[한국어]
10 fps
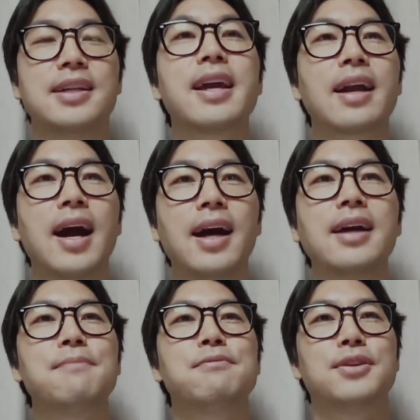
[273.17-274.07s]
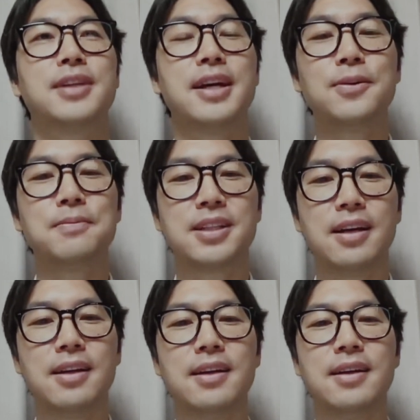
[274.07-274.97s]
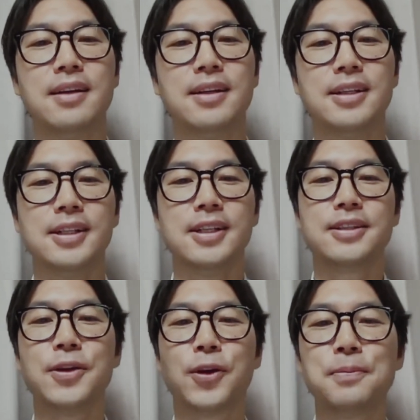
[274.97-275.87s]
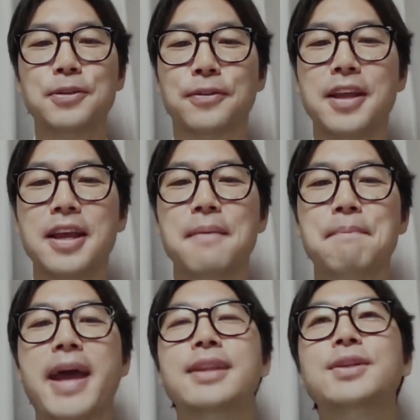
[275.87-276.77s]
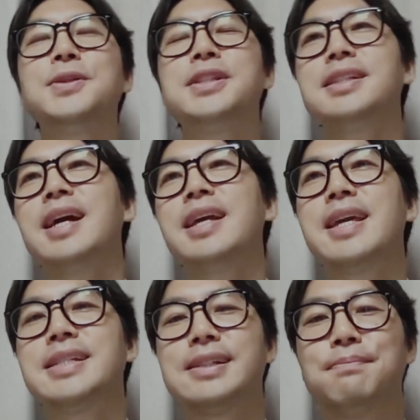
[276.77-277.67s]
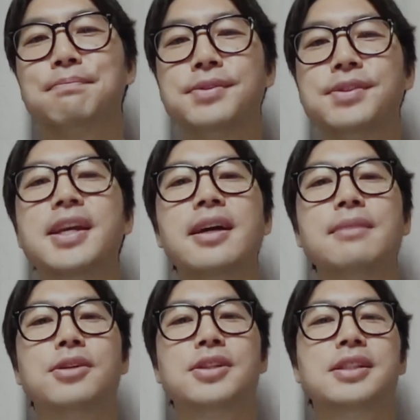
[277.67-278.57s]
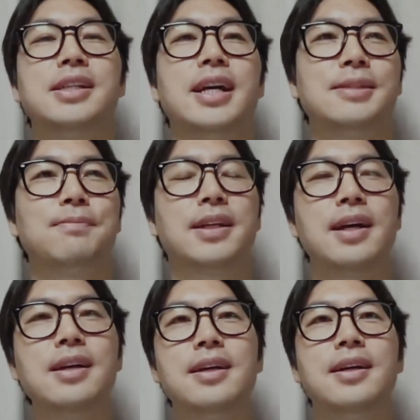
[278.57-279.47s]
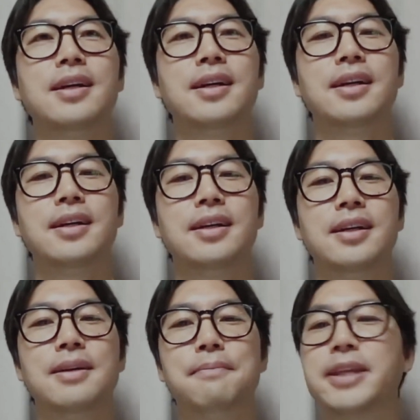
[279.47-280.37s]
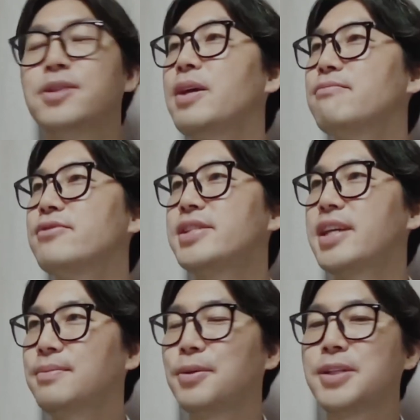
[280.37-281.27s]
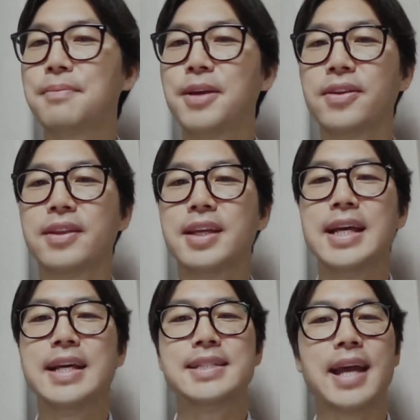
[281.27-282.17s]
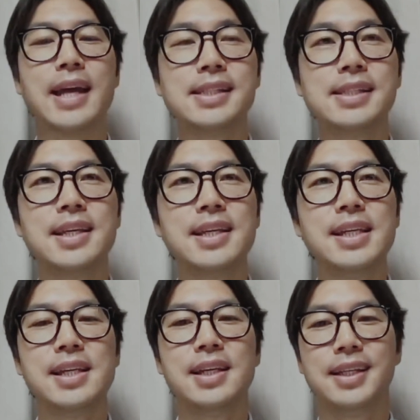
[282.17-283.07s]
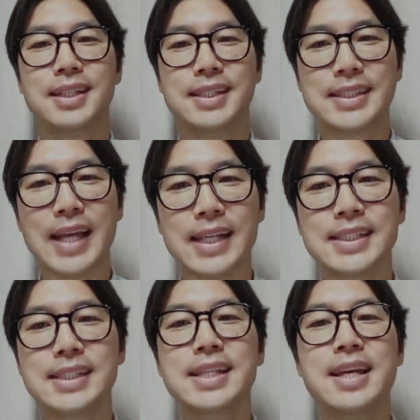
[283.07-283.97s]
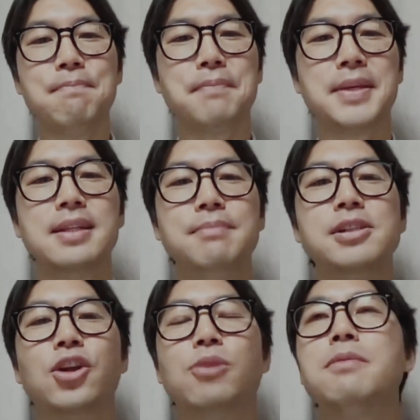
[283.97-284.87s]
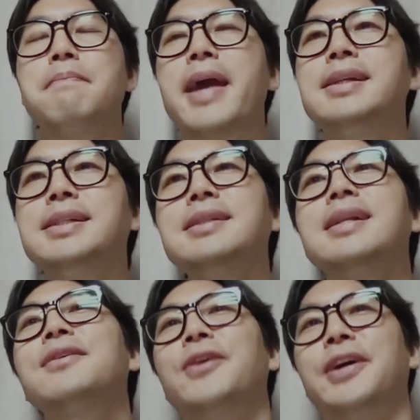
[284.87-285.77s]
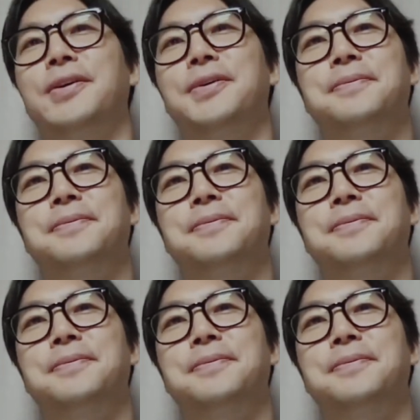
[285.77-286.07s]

이렇게 강하게 부정을 한 겁니다. 근데 여러분, 베드로 신앙이 지금 문제가 무엇인지 아십니까? 베드로의 문제는 뭐냐면 자신이 자신의 믿음을 너무 맹신한 거예요.